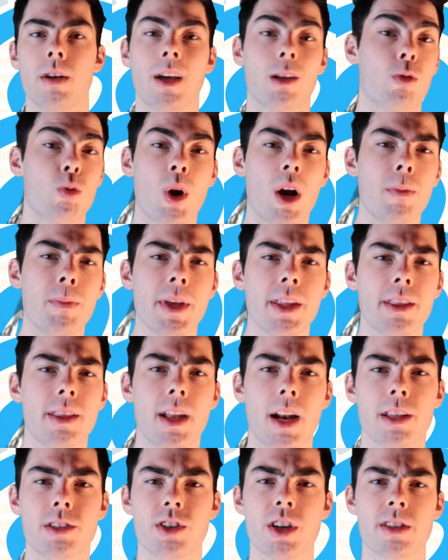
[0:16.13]

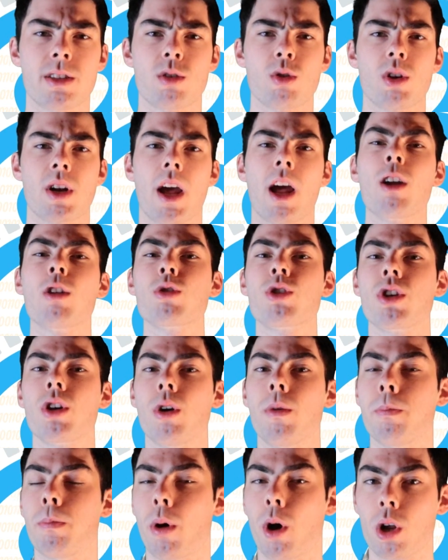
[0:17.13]
Naturalmente la Jetson Nano si
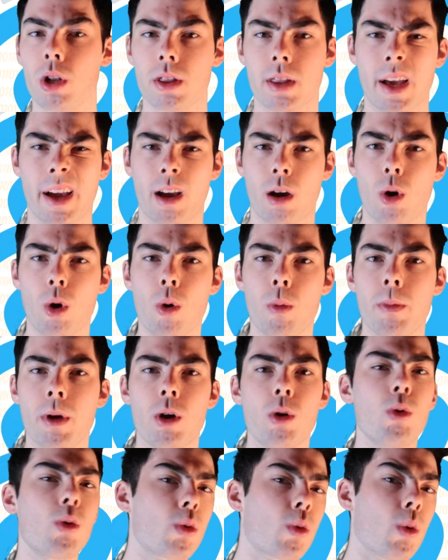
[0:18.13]
comporta come
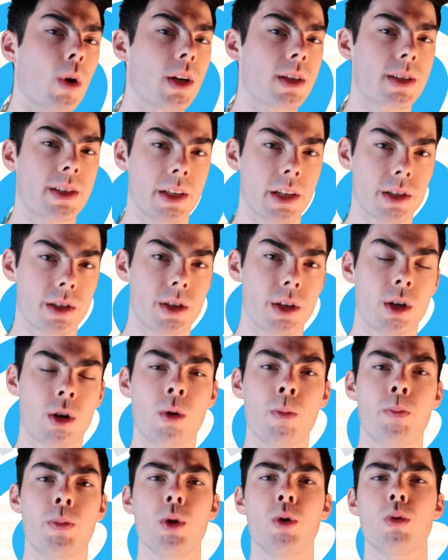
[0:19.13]
un qualsiasi
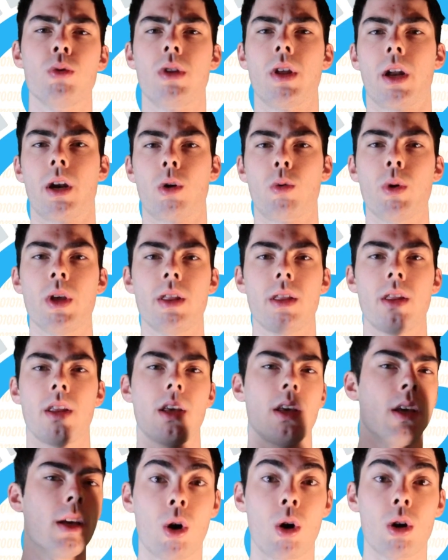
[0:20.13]
computer,
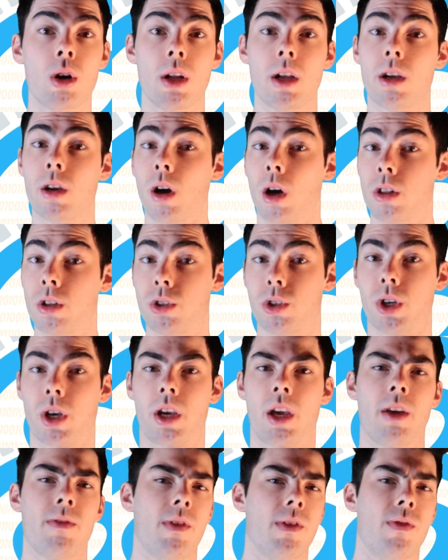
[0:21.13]
quindi con il codice
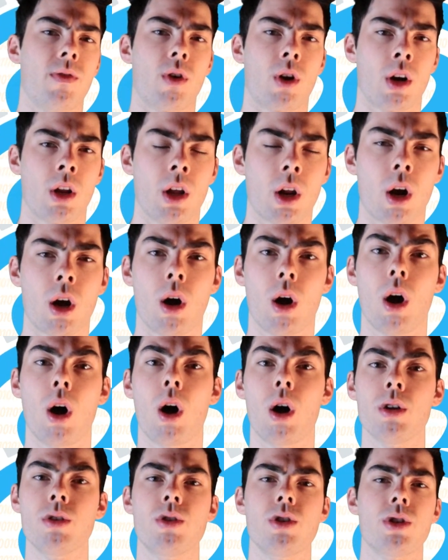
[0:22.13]
che vi fornirò
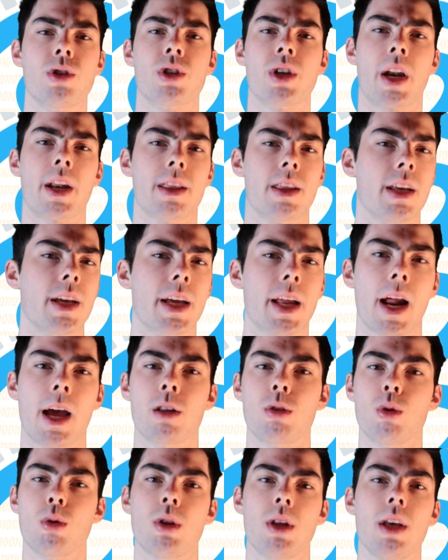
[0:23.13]
oggi sarete in
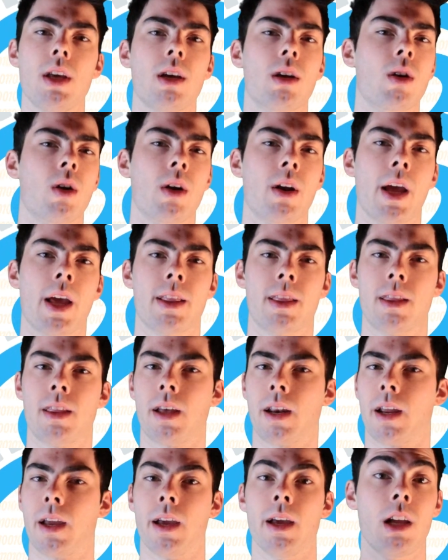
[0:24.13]
grado di
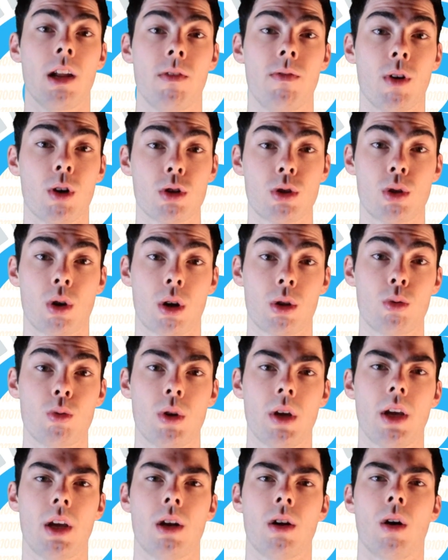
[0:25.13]
connettere il vostro
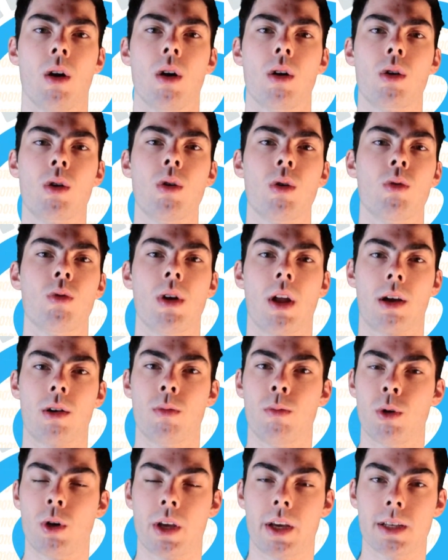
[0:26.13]
Arduino con una
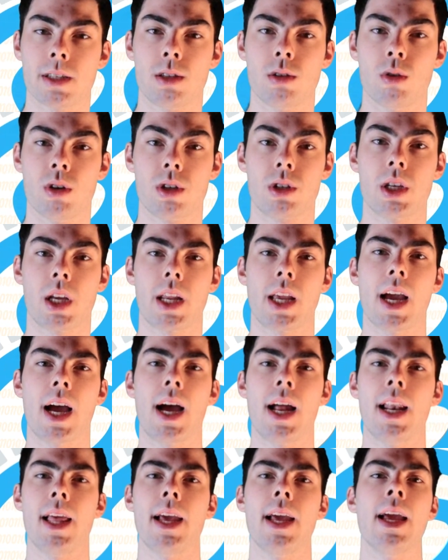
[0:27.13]
comunicazione
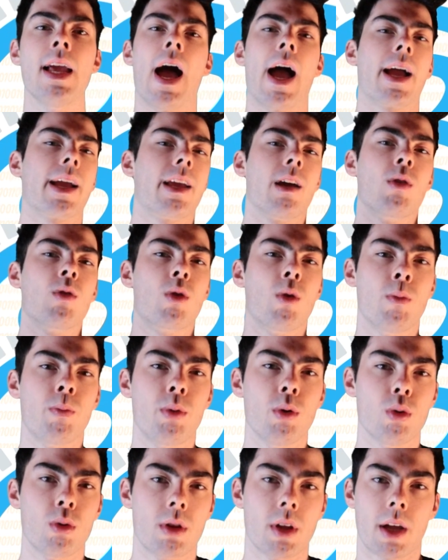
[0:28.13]
seriale anche a un
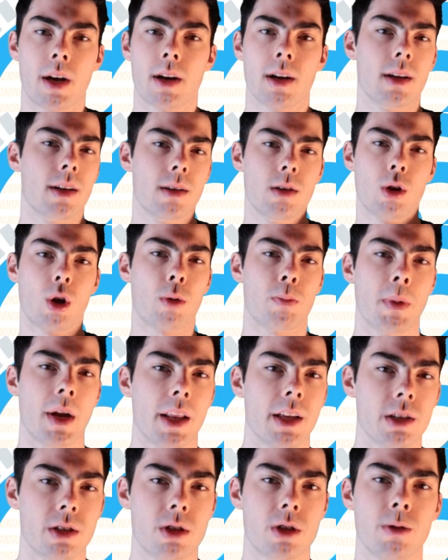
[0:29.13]
computer
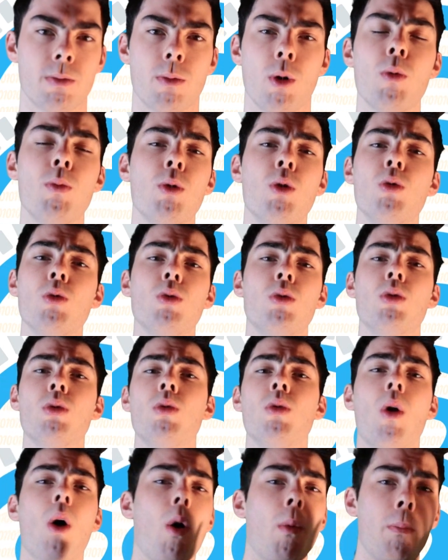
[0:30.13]
normalissimo normalissimo
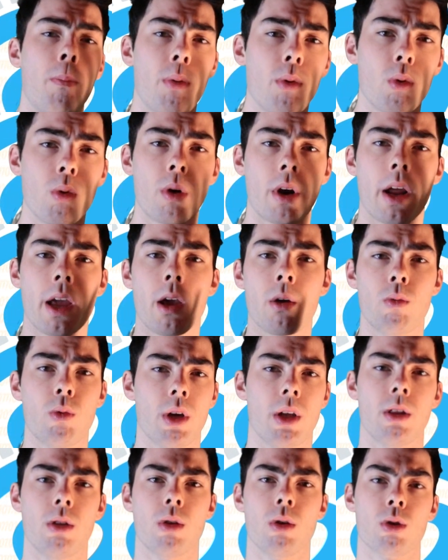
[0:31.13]
Ubuntu oppure
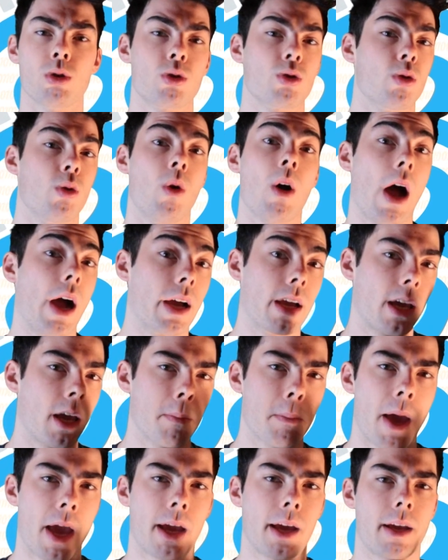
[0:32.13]
Windows o anche
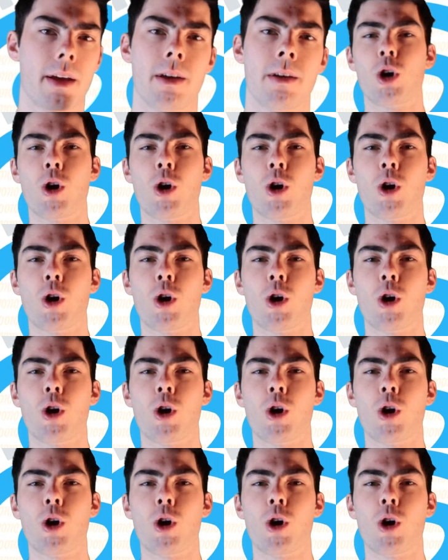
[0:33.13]
Mac.